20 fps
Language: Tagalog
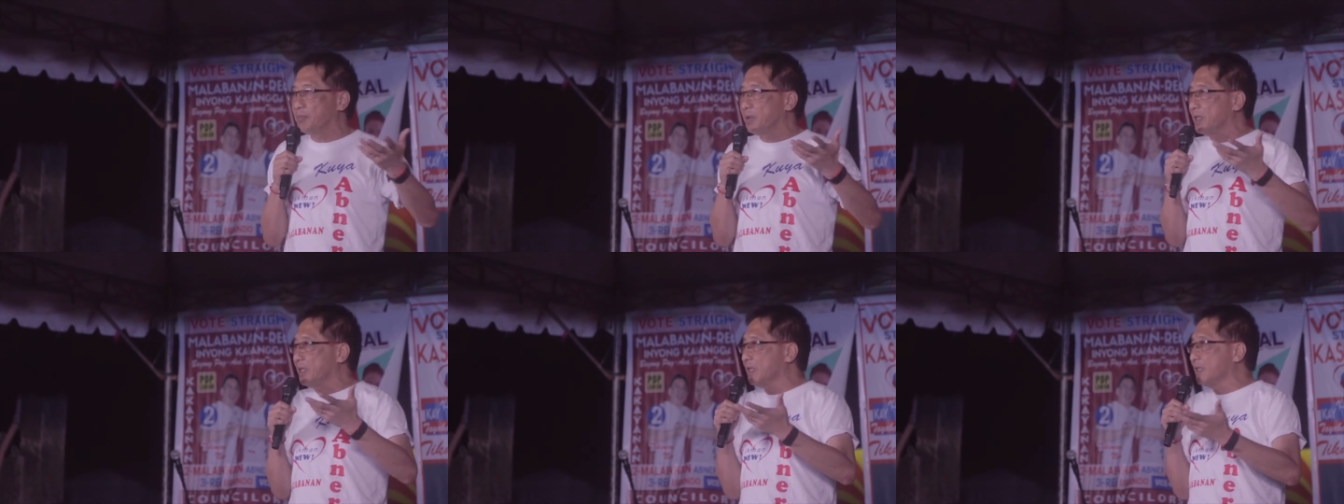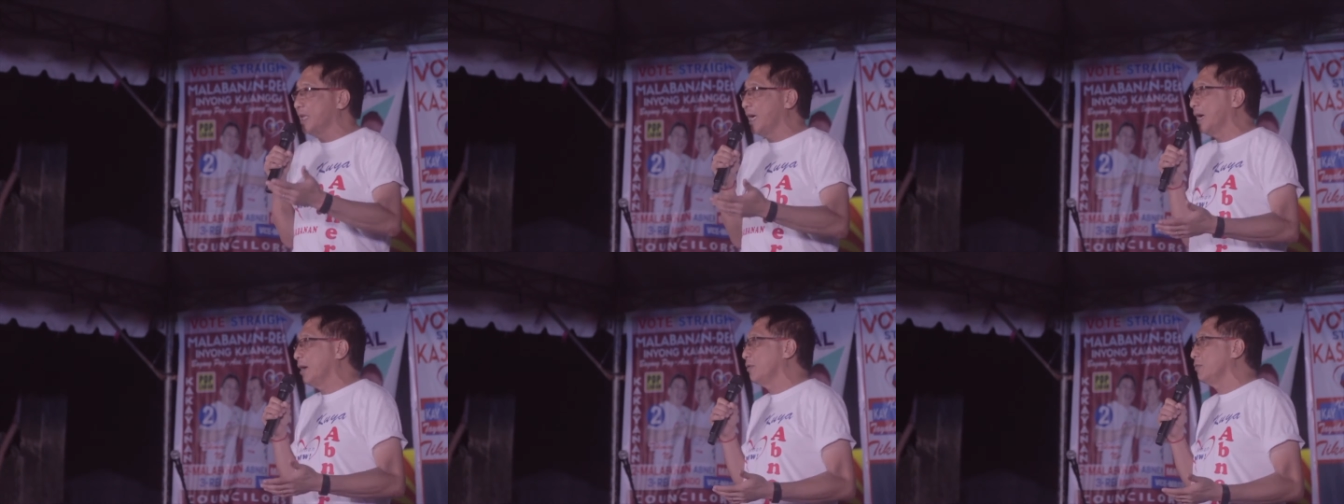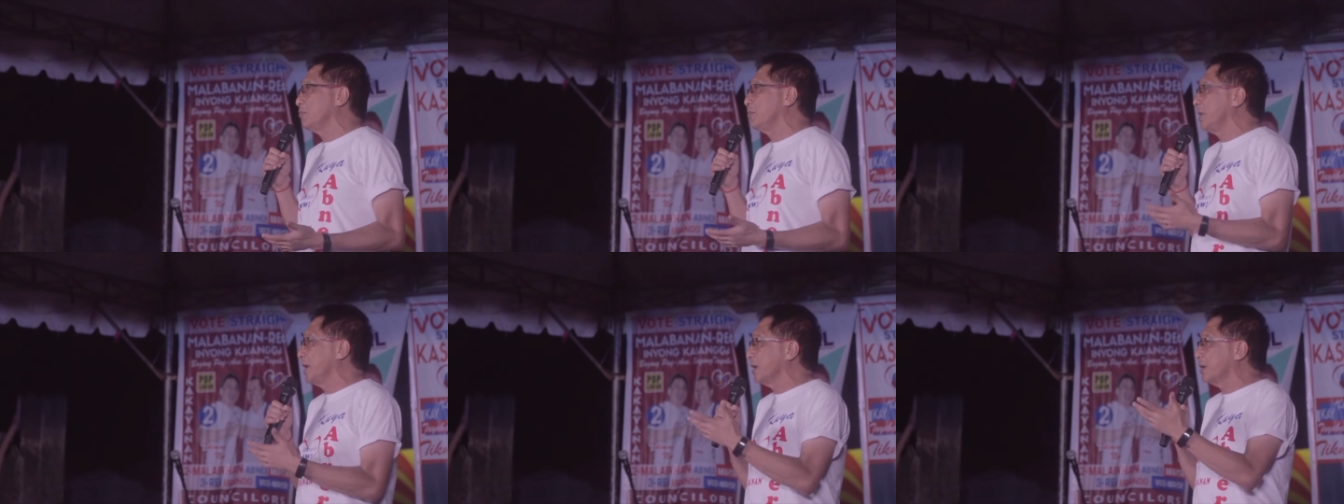
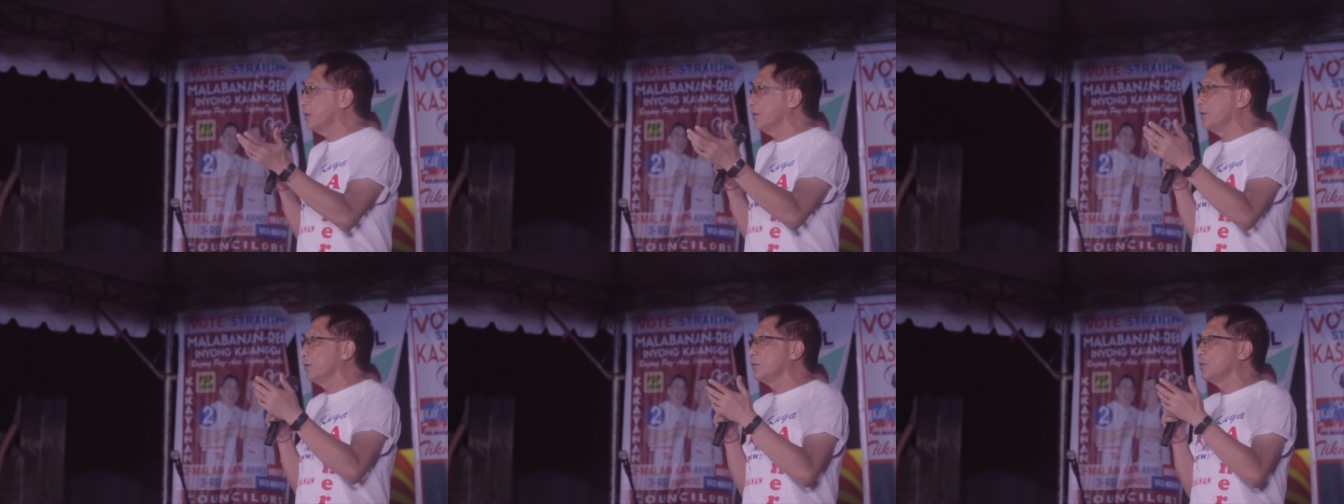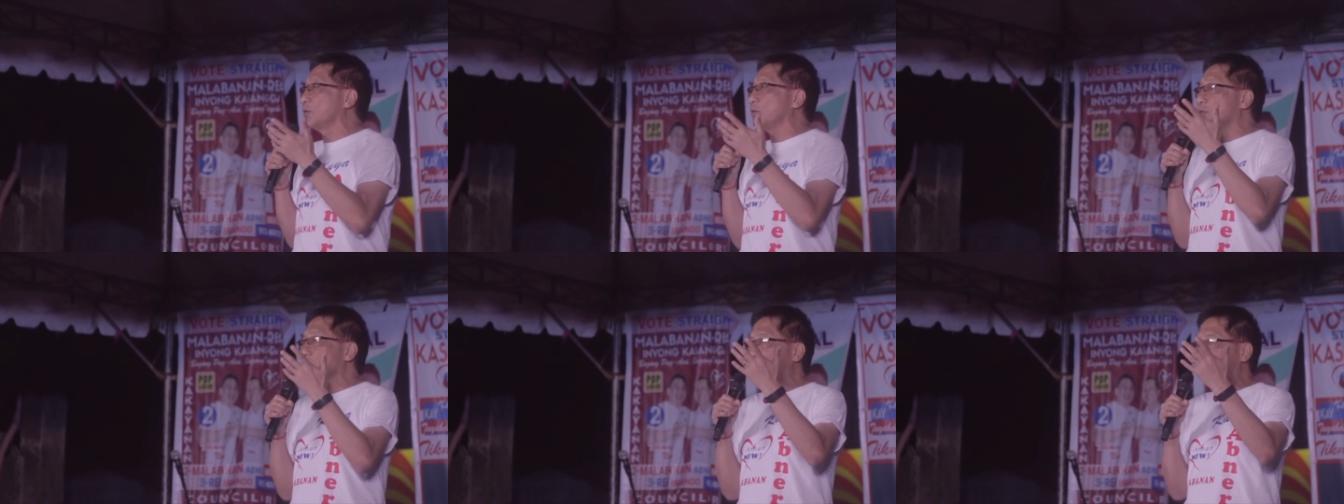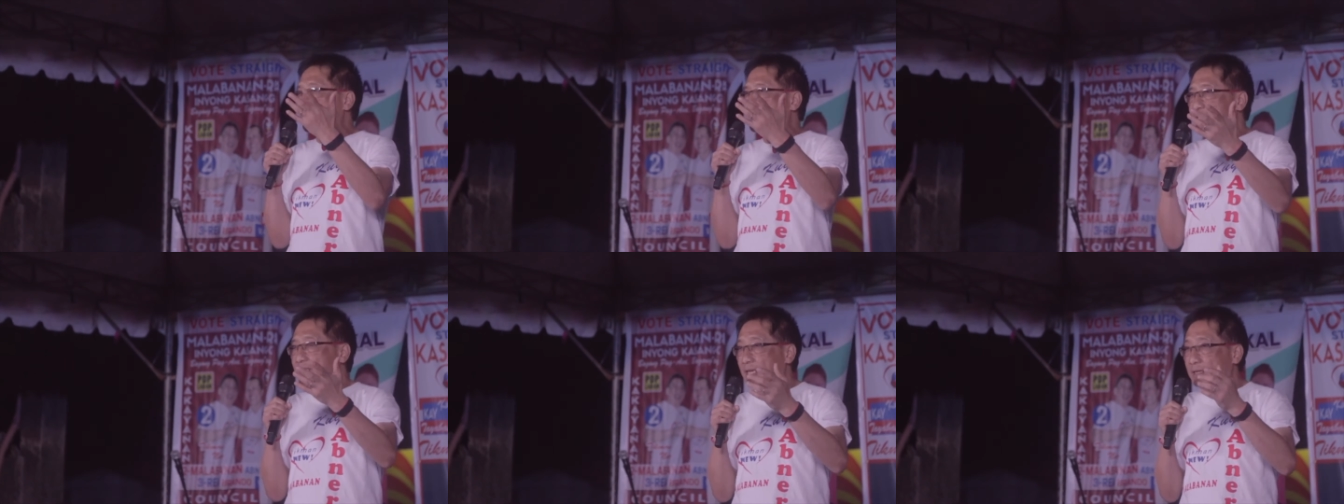Mindanao, Bicol o kung
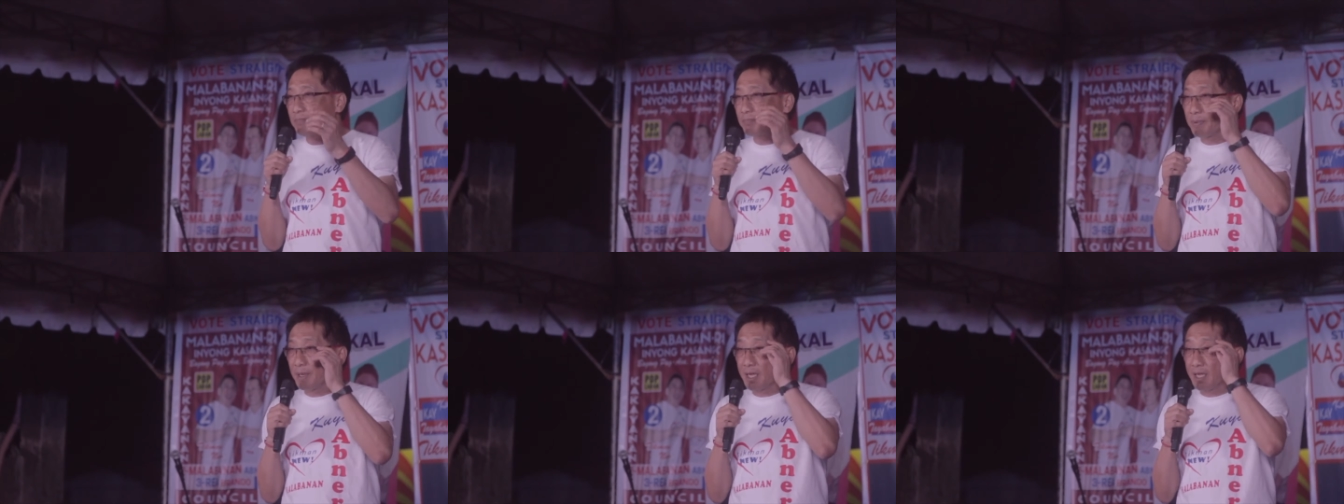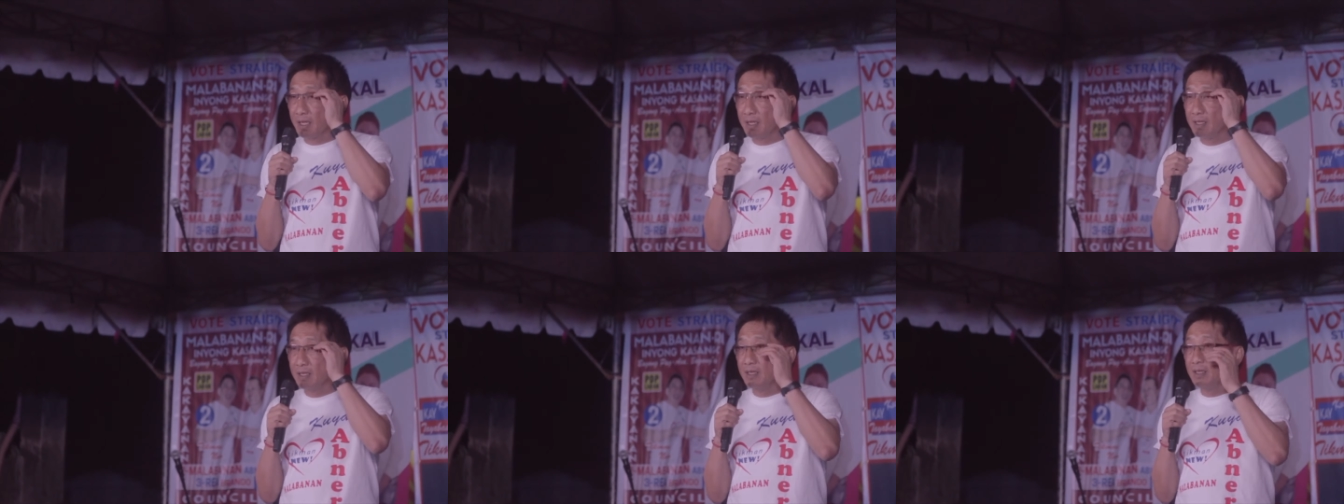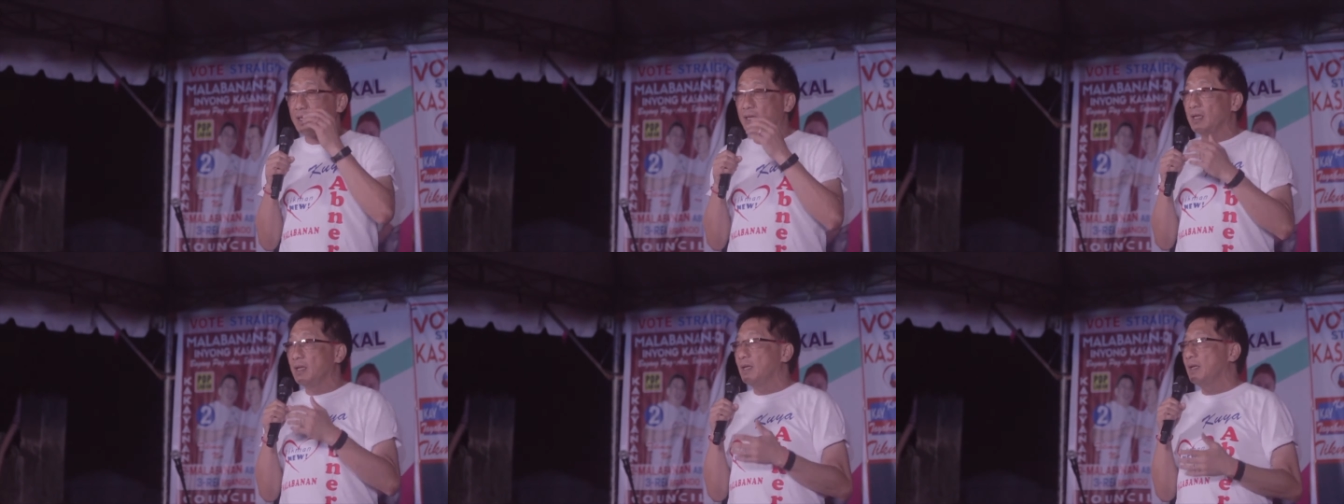saan-saan pa,
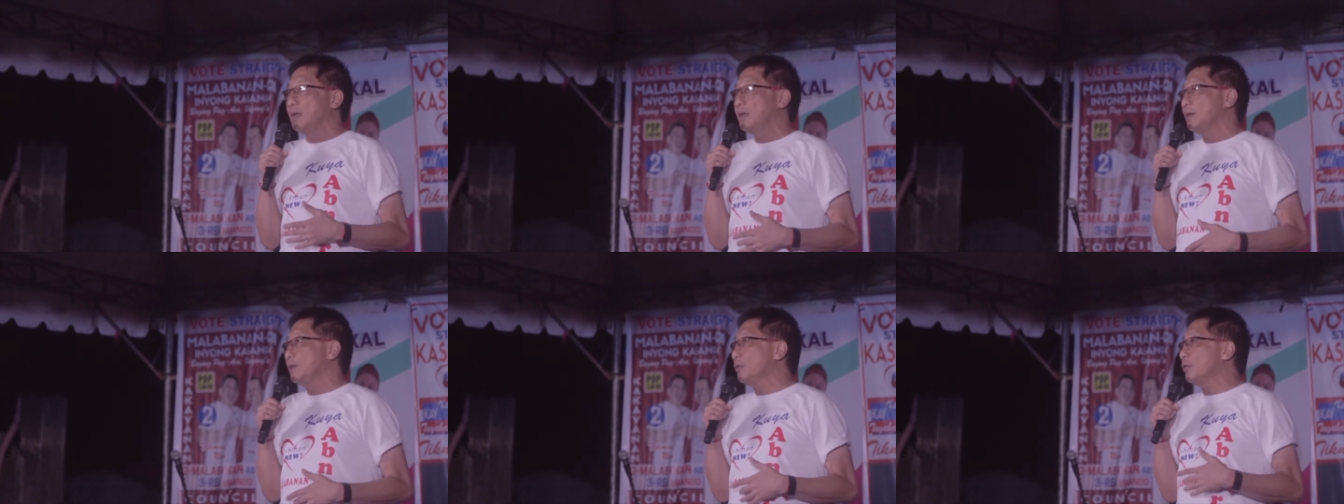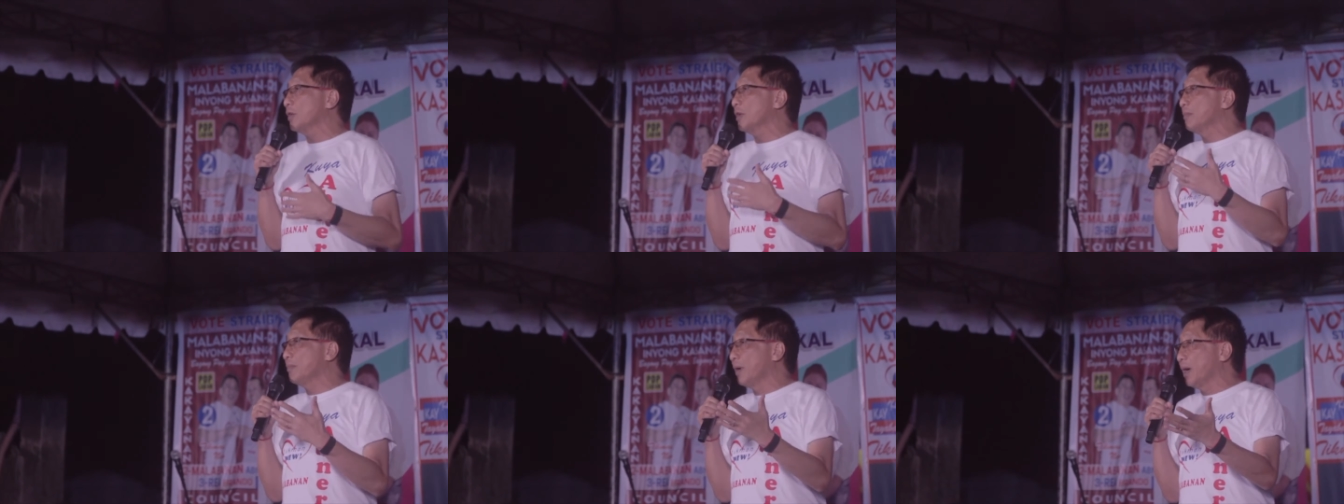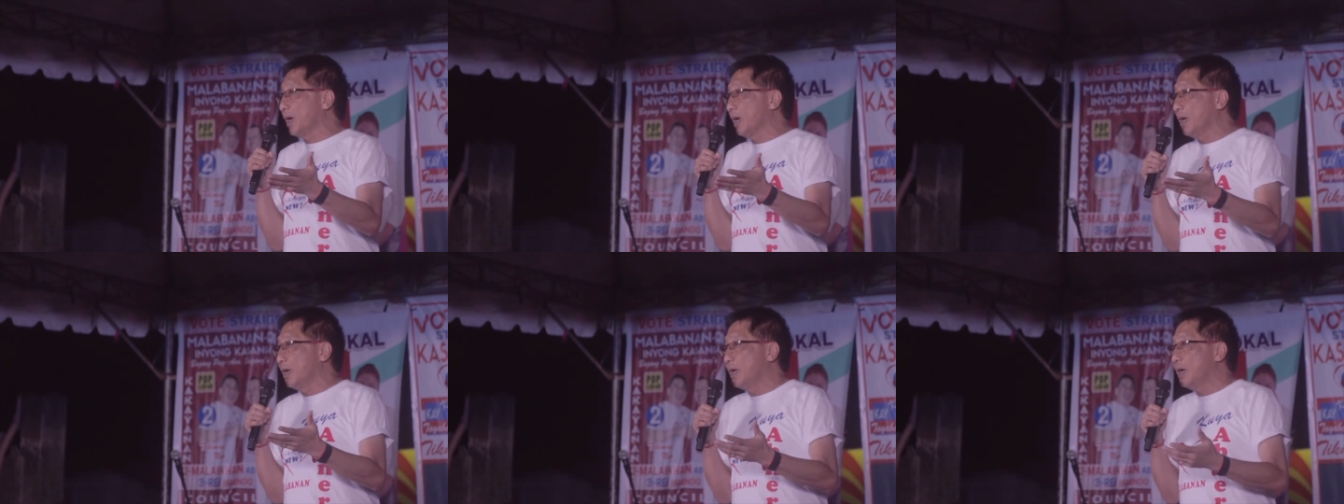yung
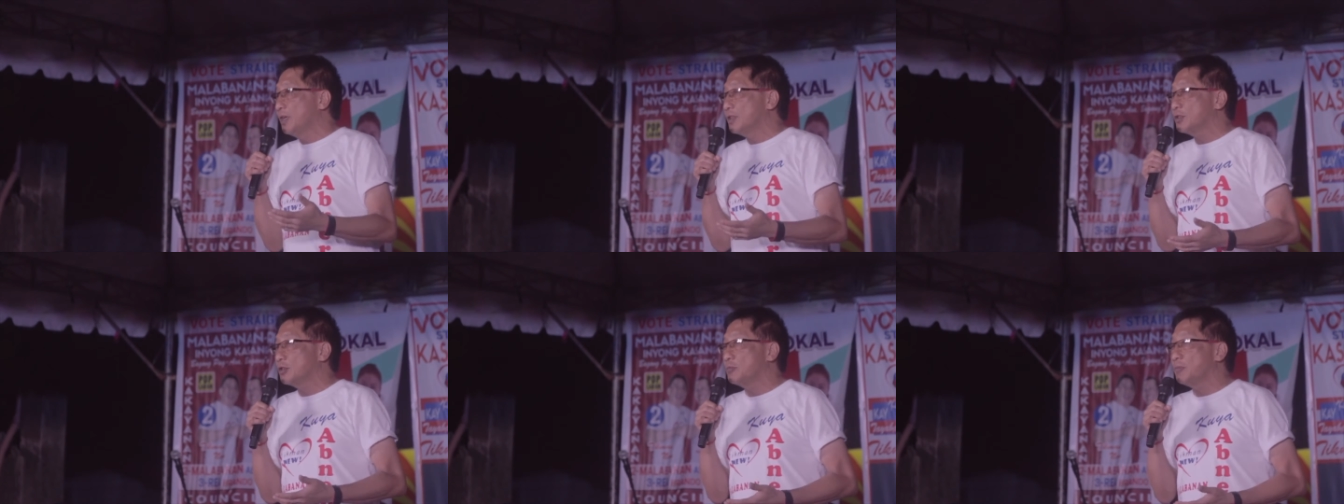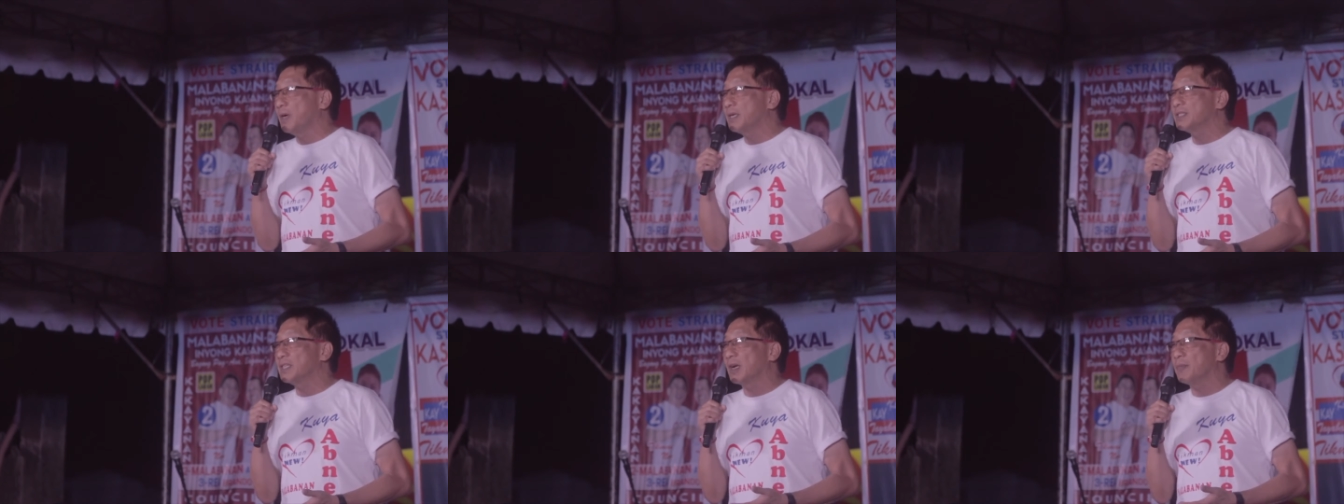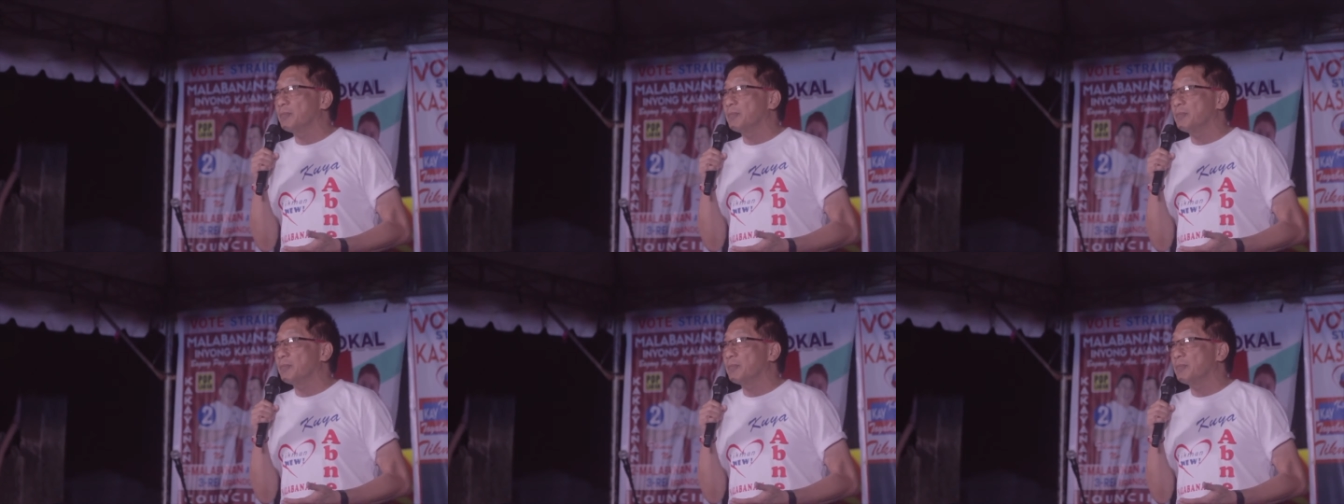iba sumasa